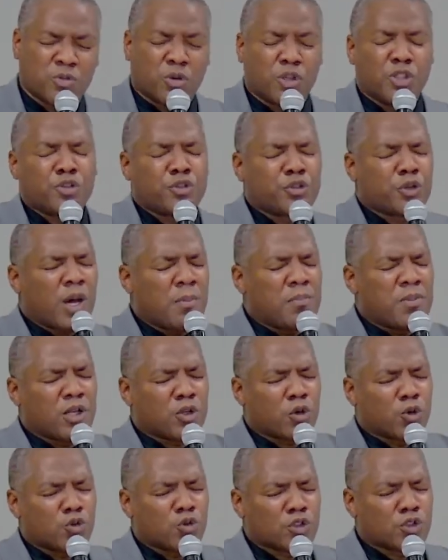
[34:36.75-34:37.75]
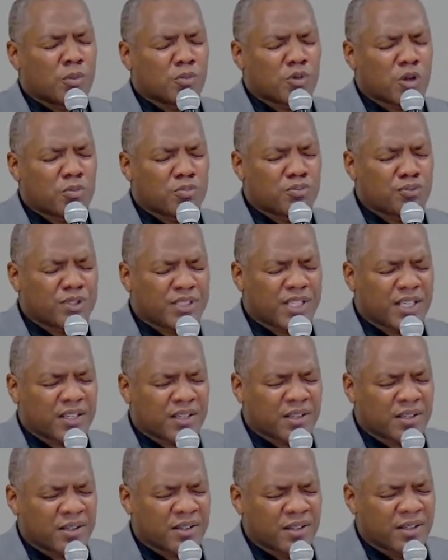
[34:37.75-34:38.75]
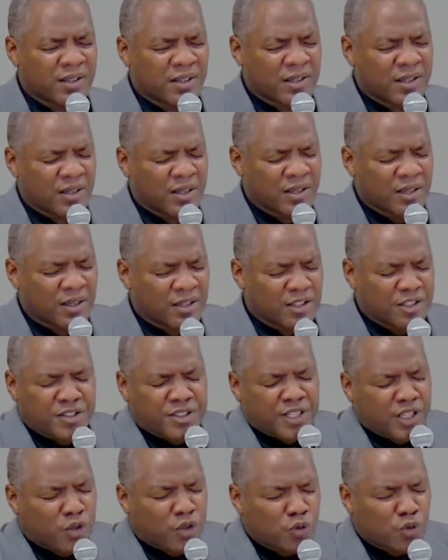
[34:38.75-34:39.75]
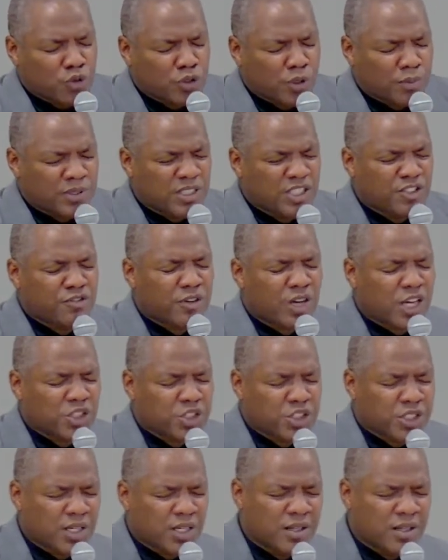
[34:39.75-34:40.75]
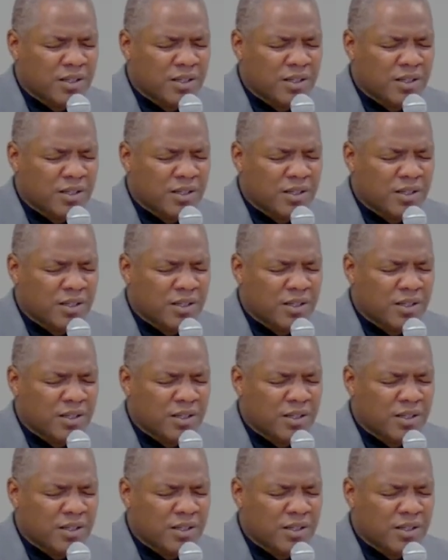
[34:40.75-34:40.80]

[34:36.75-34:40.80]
Il se rappelle que nous sommes que poussière. Il sait que nous sommes si fragiles.